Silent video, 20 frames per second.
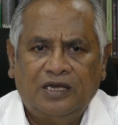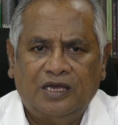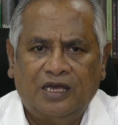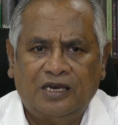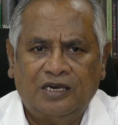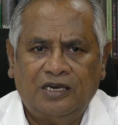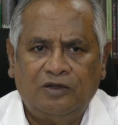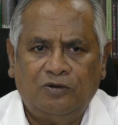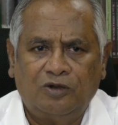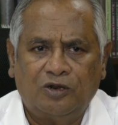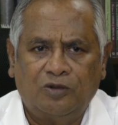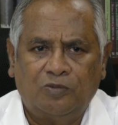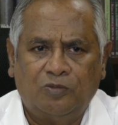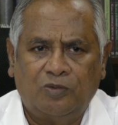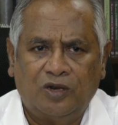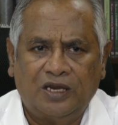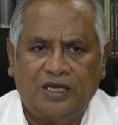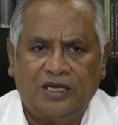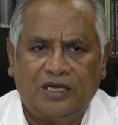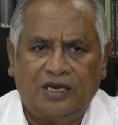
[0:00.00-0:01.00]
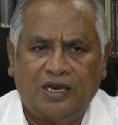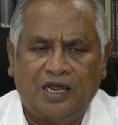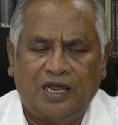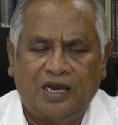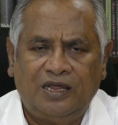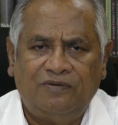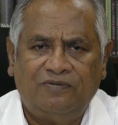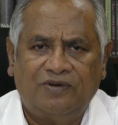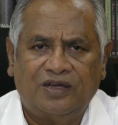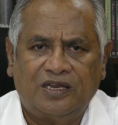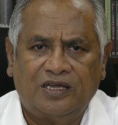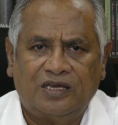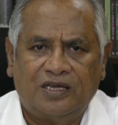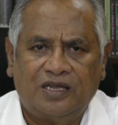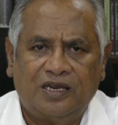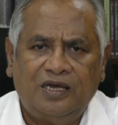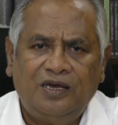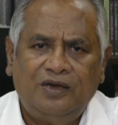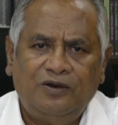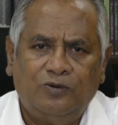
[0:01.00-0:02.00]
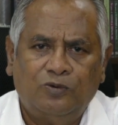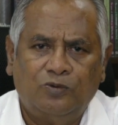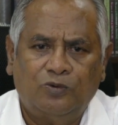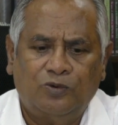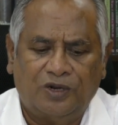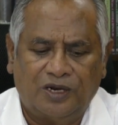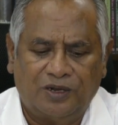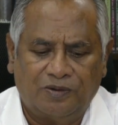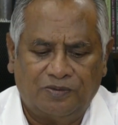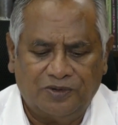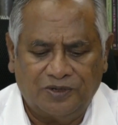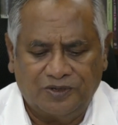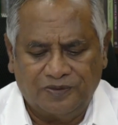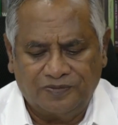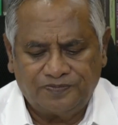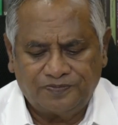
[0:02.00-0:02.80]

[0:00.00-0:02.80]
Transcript: என்ற ஒரு முறையினாலே வருகிற உறவு